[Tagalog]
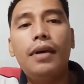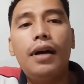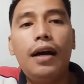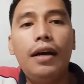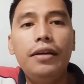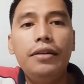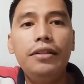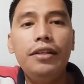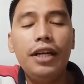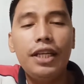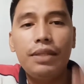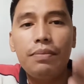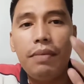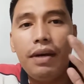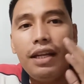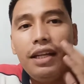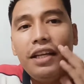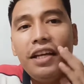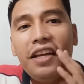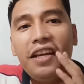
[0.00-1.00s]
Ayun guys,
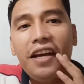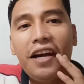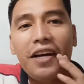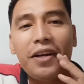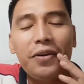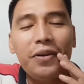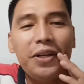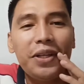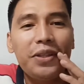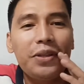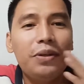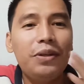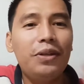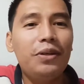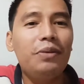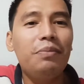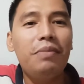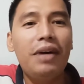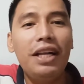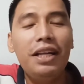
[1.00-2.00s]
bali ngayong araw na to,
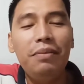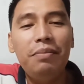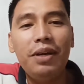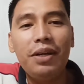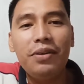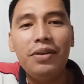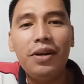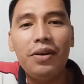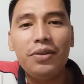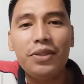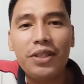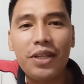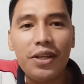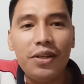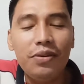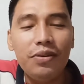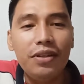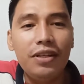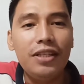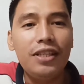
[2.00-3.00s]
no? Bali meron ako sa
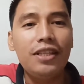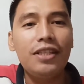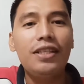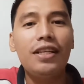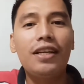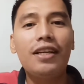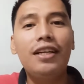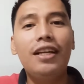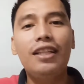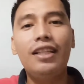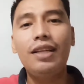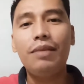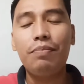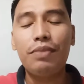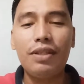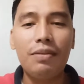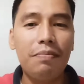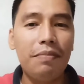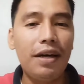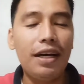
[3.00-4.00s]
inyong isi-share na
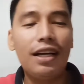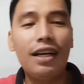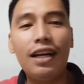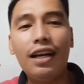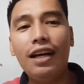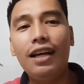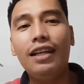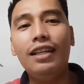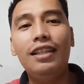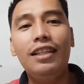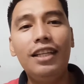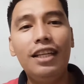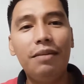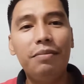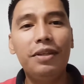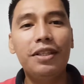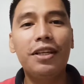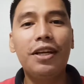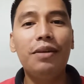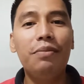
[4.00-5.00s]
tips para hindi
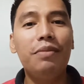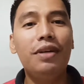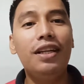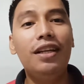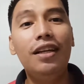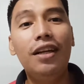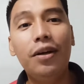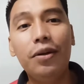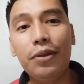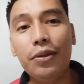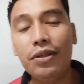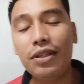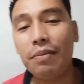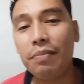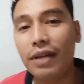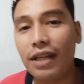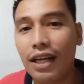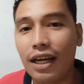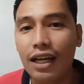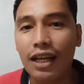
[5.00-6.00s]
naman kayo maligaw dun sa
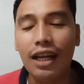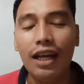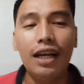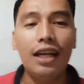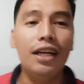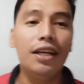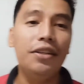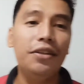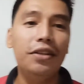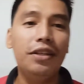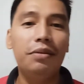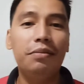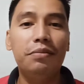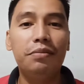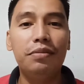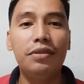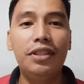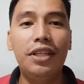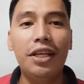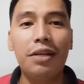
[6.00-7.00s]
pag-aalaga nyo ng
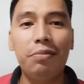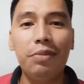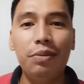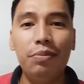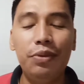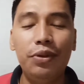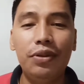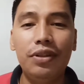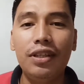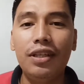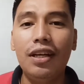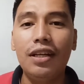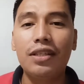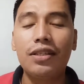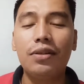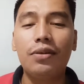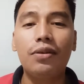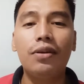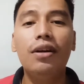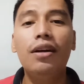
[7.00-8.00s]
German Beauty guys,
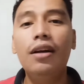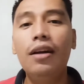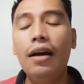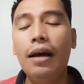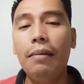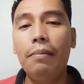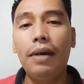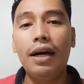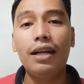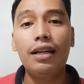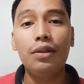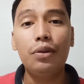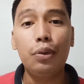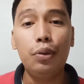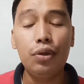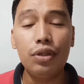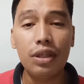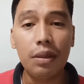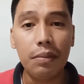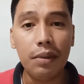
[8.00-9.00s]
no? Para to
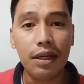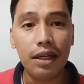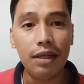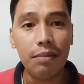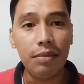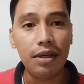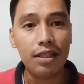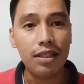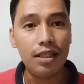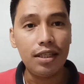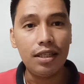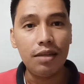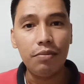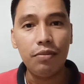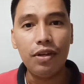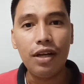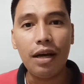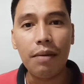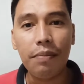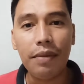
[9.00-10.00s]
dun sa mga na
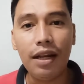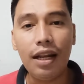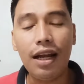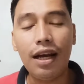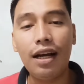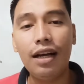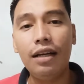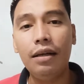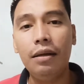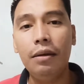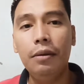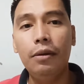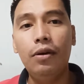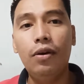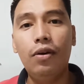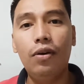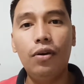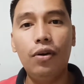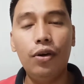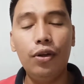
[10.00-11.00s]
magsisimula pa lang
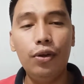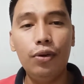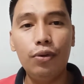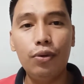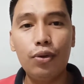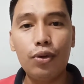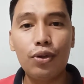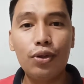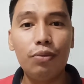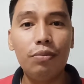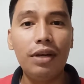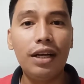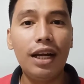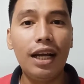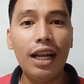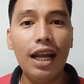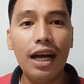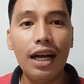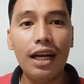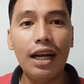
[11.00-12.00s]
o yung gustong
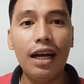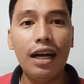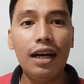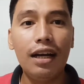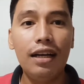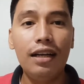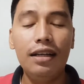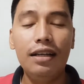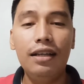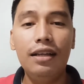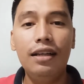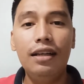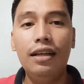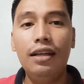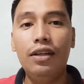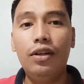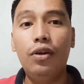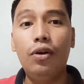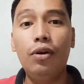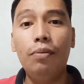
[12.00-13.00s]
mag-alaga,
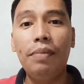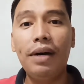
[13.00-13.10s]
no?